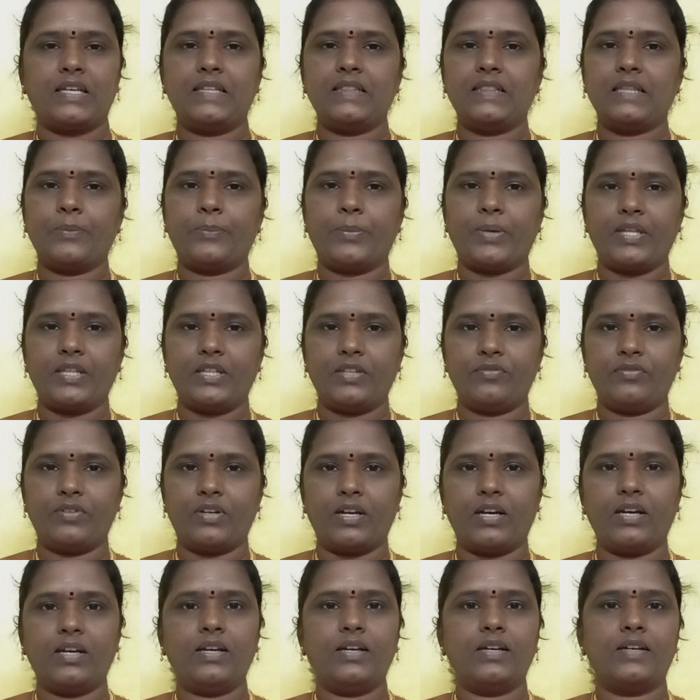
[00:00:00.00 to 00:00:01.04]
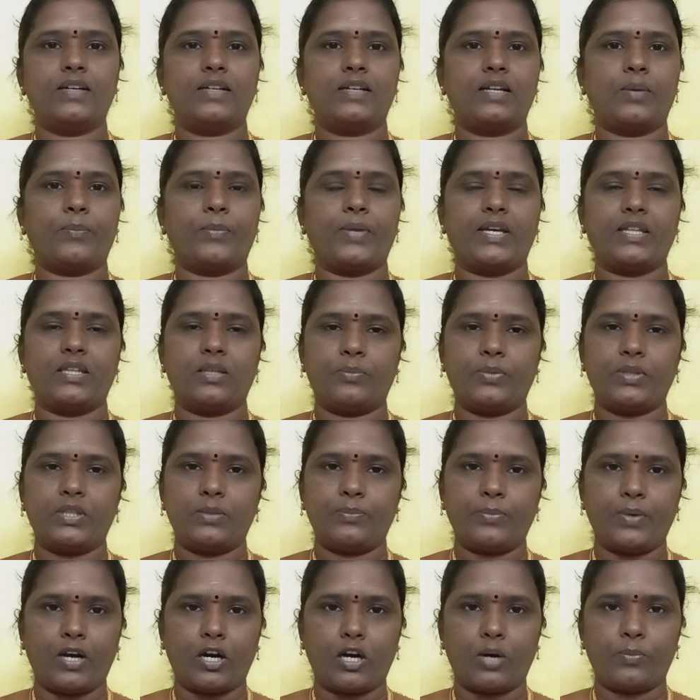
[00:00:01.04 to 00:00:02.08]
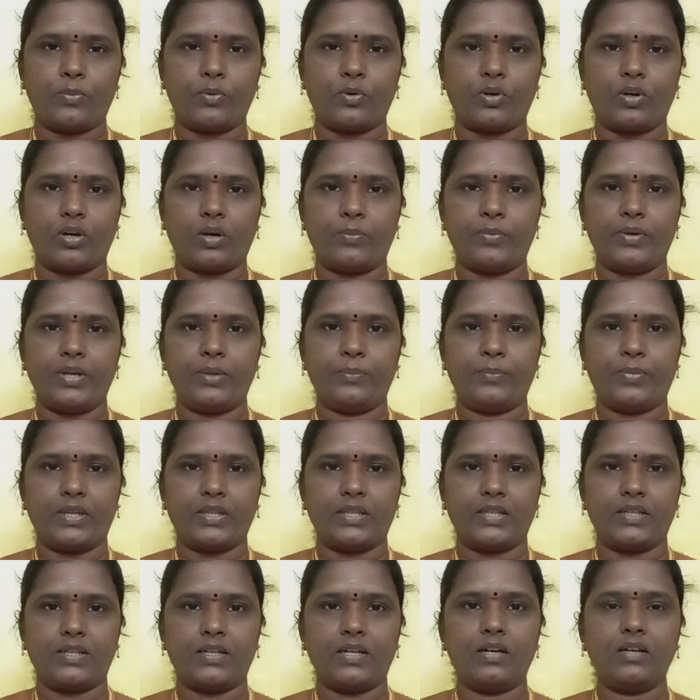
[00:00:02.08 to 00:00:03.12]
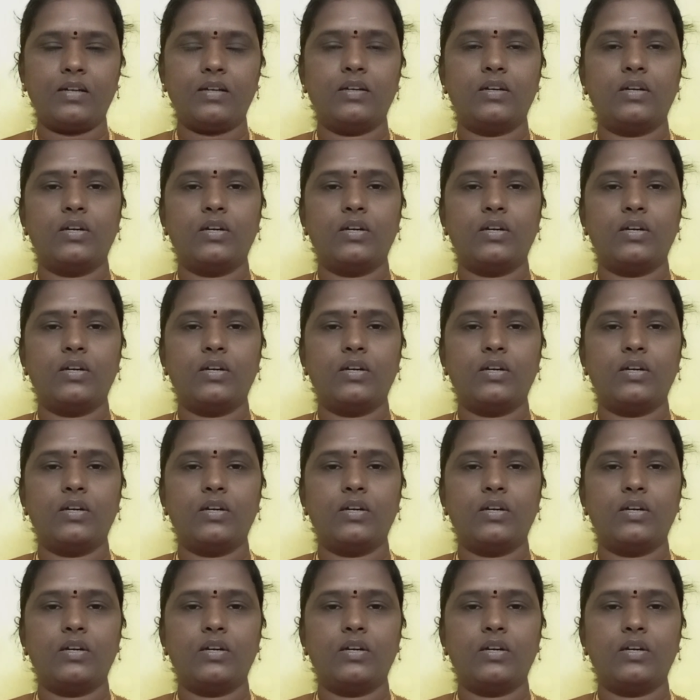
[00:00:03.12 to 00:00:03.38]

இந்த பதிவில் நம்ம எதை பற்றி பார்க்க போகிறோம் அப்படின்னு பார்த்திங்கன்னா